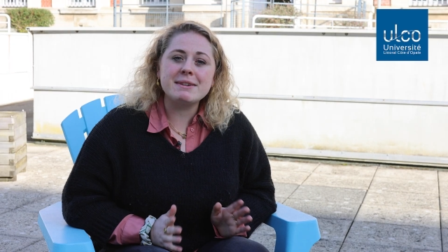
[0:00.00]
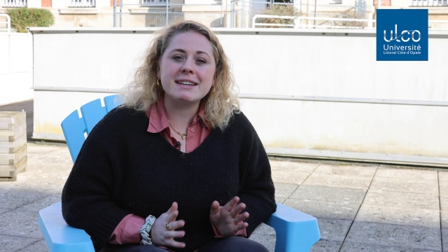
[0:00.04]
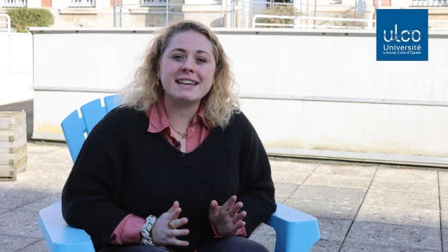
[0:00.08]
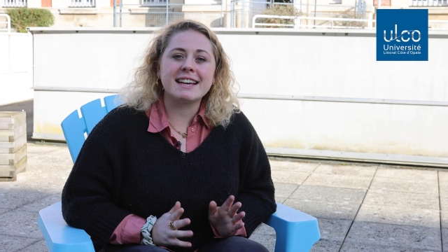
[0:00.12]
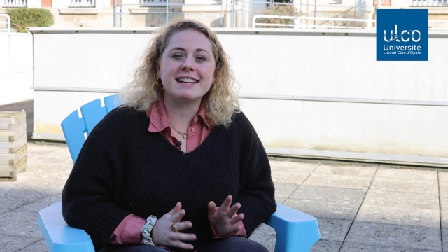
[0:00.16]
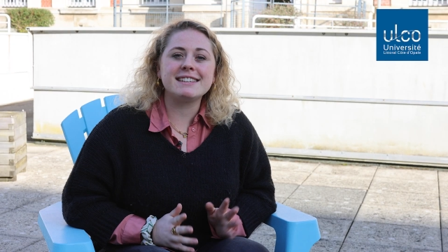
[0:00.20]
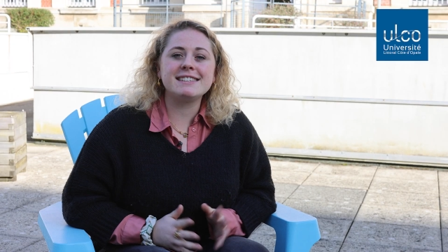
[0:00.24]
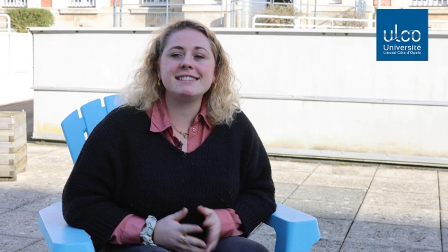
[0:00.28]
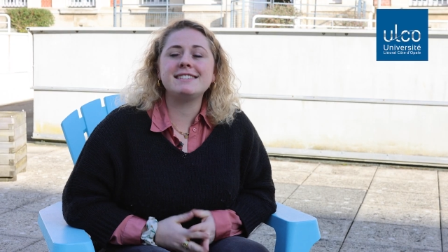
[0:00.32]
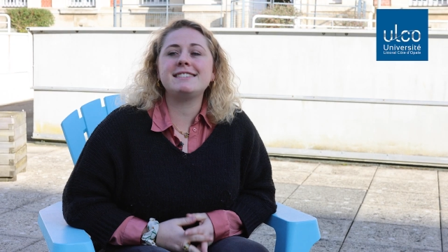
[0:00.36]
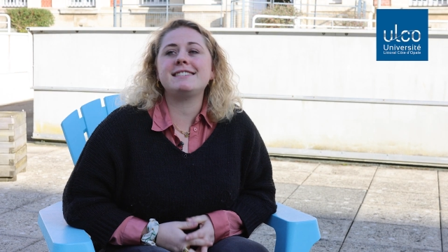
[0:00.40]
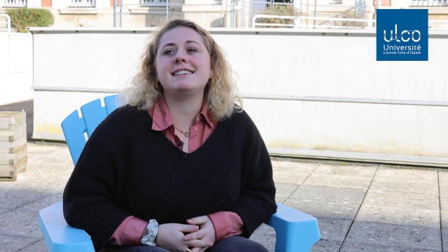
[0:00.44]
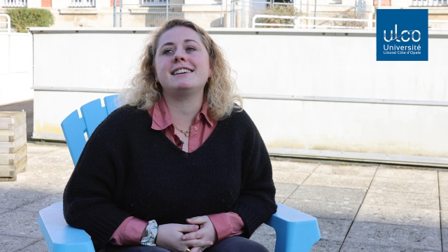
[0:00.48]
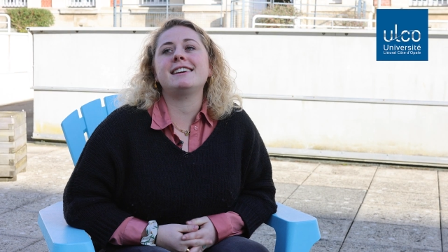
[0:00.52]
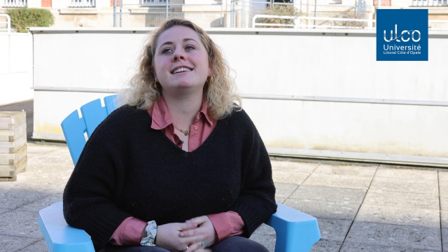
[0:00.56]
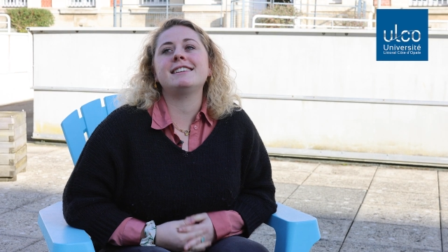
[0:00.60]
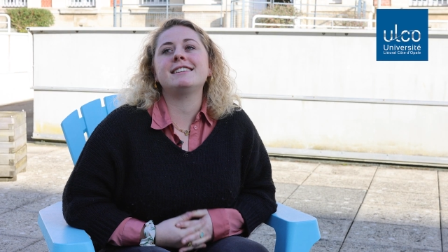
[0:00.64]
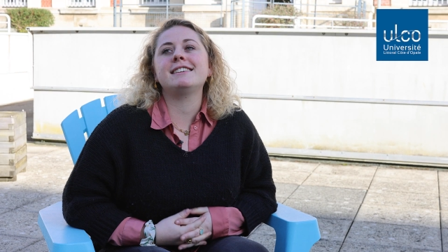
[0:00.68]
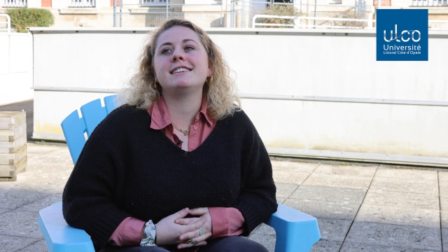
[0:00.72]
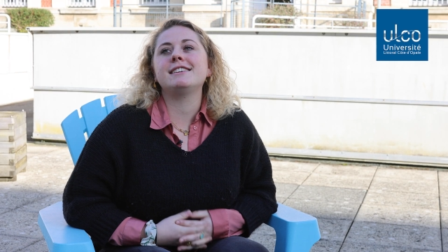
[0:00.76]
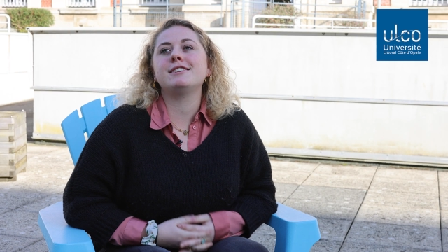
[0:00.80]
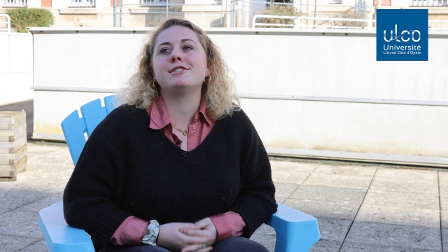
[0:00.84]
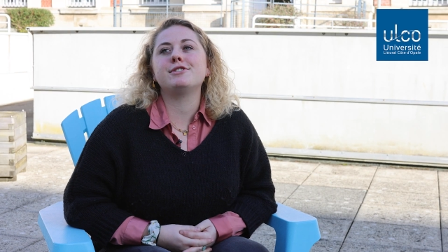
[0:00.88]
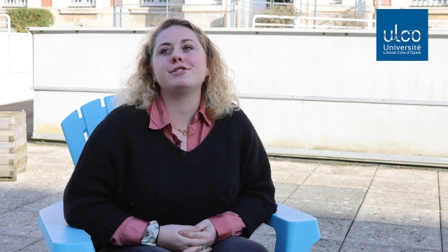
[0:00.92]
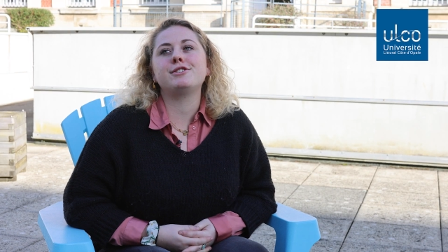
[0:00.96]
mécanicienne
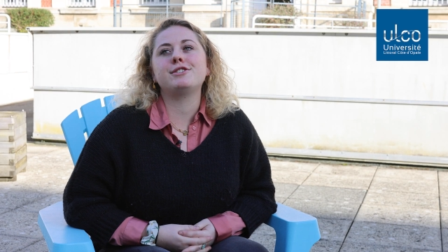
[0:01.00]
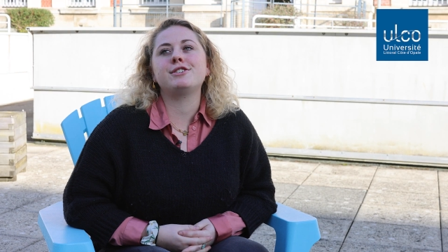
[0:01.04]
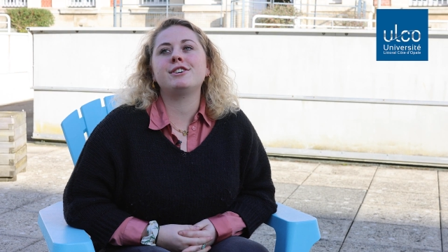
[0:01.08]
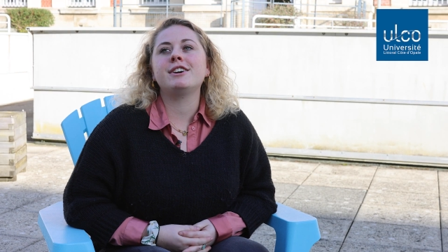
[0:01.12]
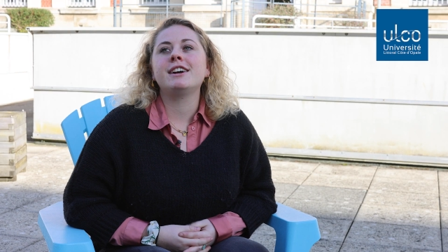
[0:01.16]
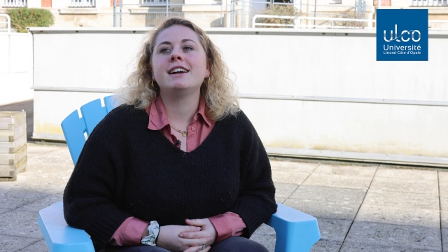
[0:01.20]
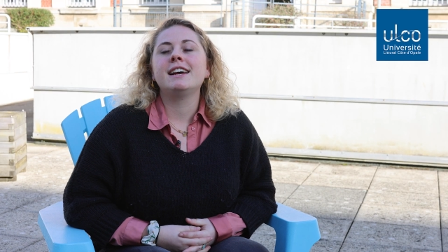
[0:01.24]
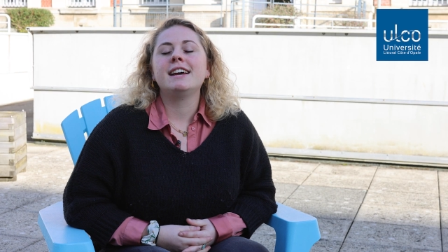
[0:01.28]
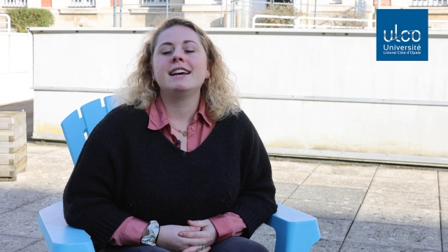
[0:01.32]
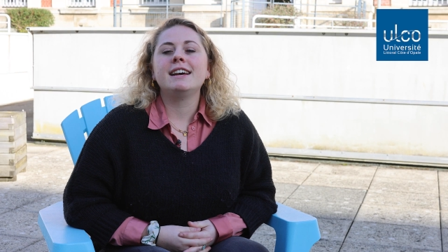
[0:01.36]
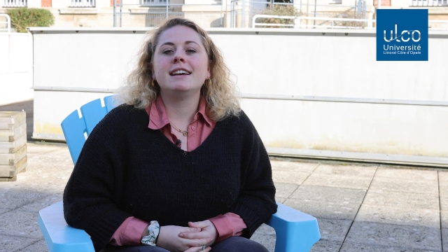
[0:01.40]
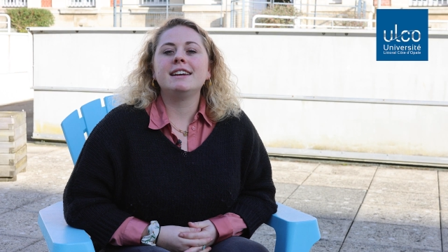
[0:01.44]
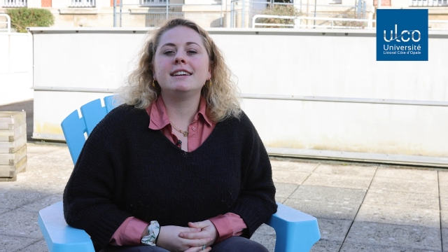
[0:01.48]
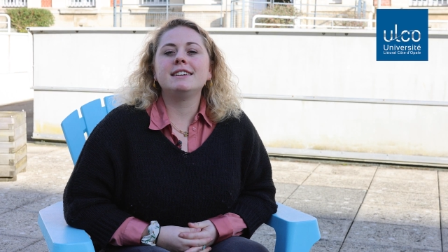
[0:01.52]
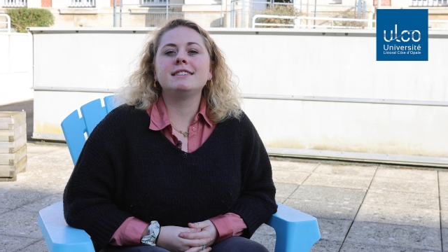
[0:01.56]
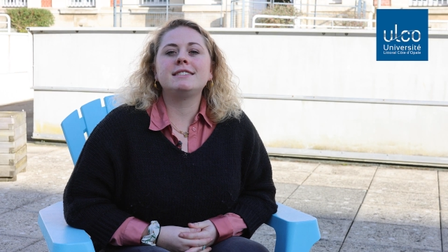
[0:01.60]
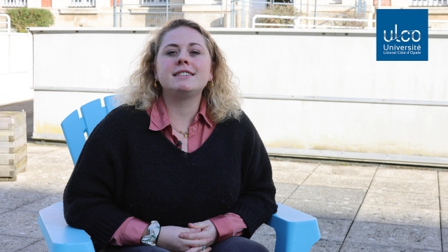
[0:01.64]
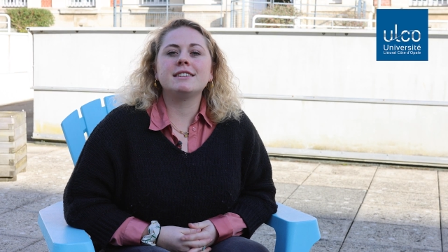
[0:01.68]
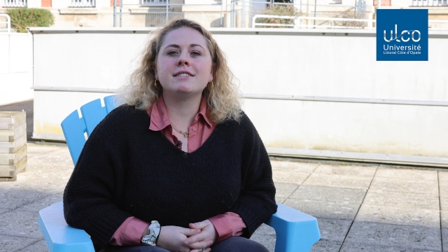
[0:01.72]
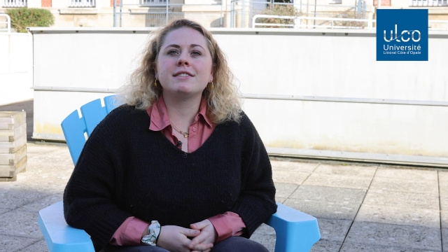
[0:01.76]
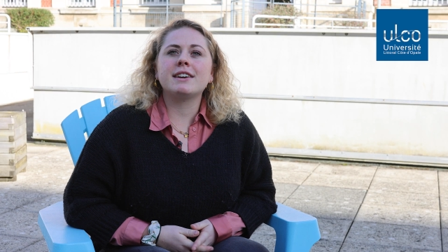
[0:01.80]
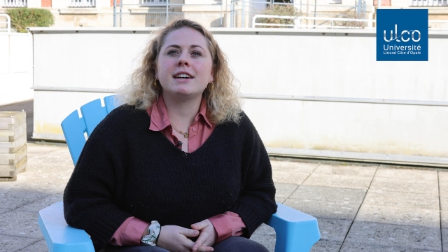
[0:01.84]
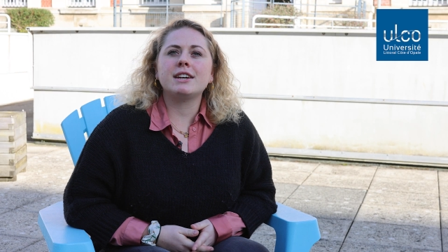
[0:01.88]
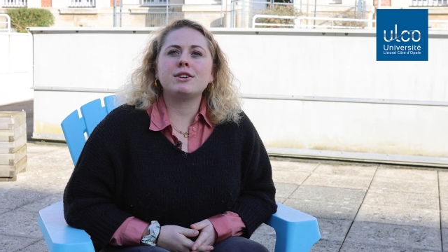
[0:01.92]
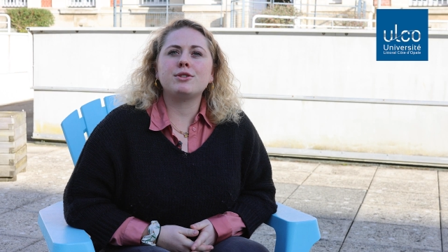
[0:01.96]
euh, et,
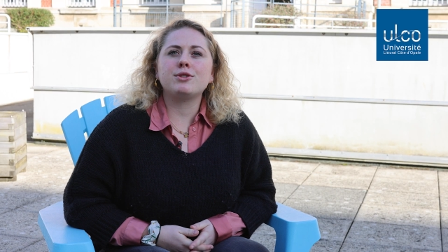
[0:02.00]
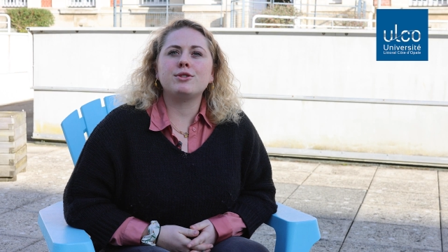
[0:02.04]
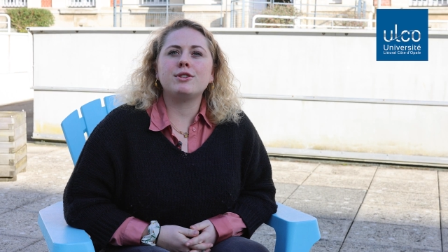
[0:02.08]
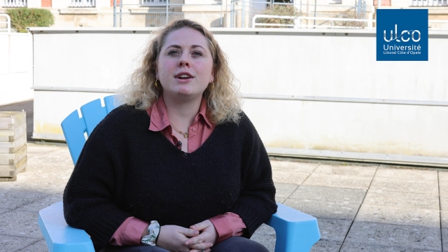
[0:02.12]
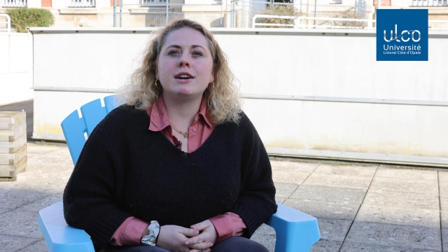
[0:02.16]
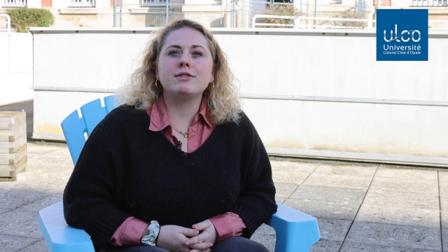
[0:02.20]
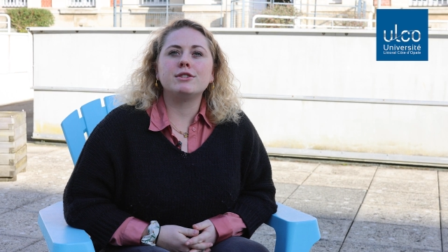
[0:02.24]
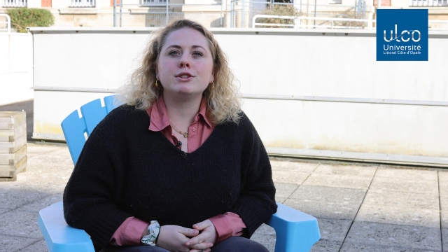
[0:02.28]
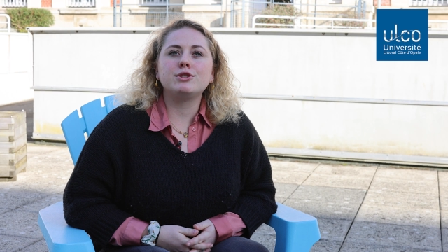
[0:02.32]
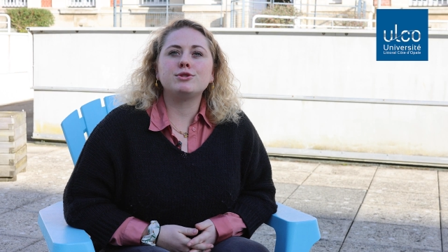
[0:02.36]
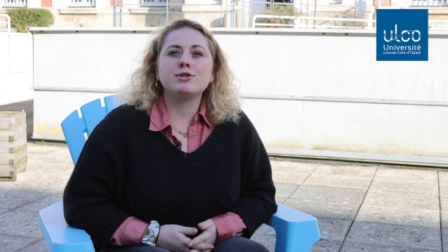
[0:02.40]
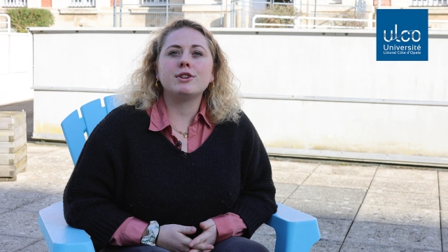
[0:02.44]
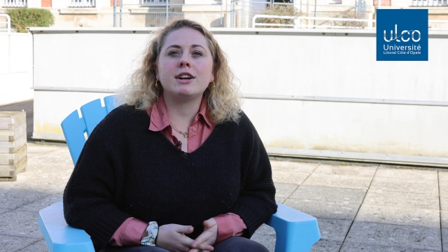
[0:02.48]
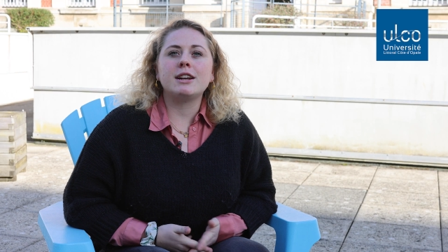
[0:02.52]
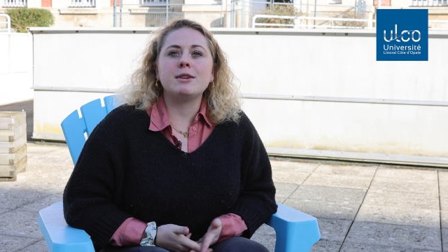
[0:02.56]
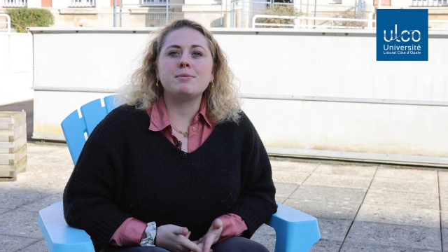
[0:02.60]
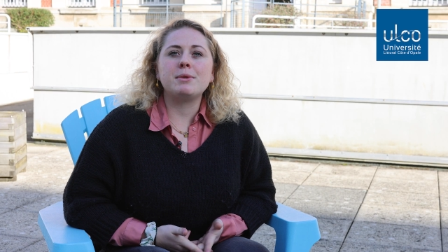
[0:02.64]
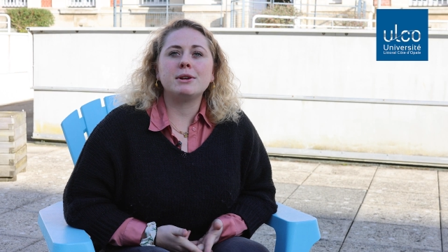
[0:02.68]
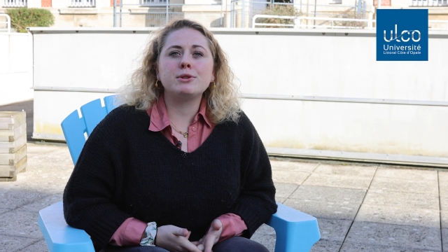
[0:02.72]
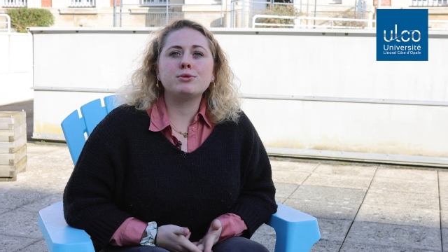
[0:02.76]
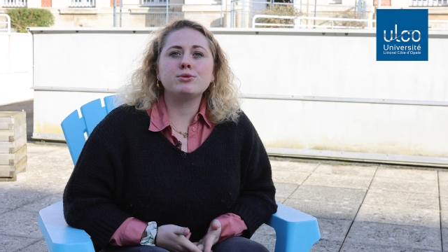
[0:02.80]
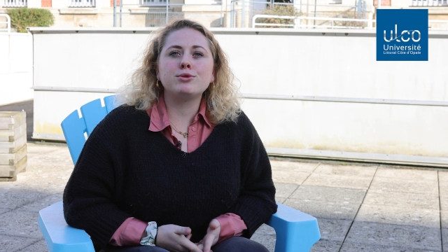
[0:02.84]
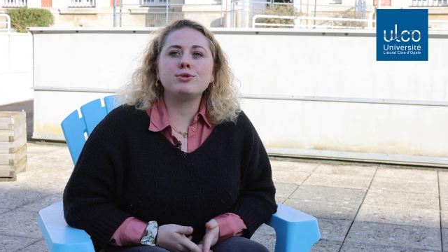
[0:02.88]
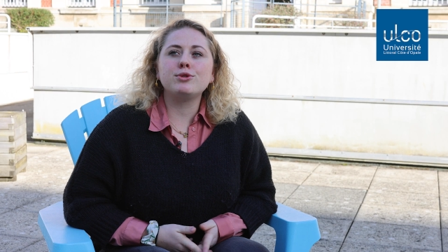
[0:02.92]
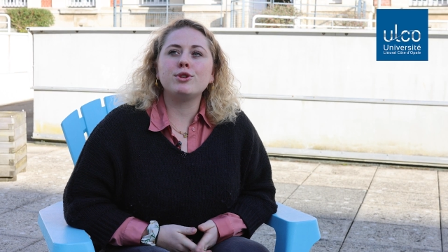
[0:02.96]
c'est vrai que la voiture, elle n'est
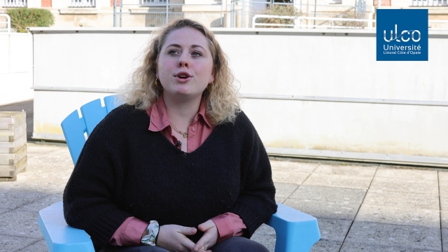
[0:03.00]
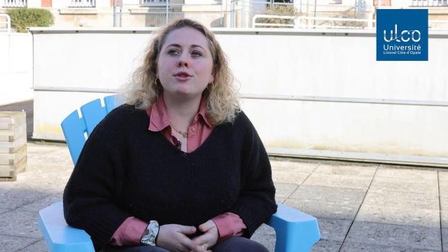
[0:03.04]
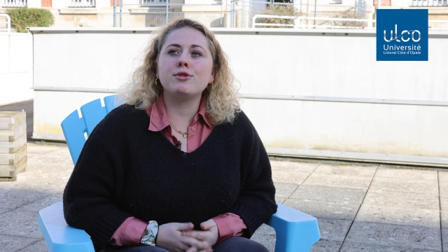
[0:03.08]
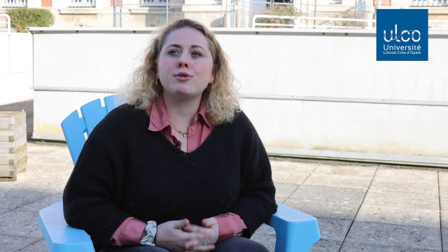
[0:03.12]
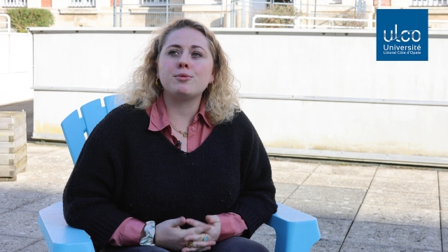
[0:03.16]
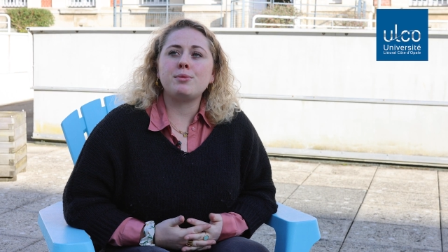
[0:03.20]
pas toute neuve.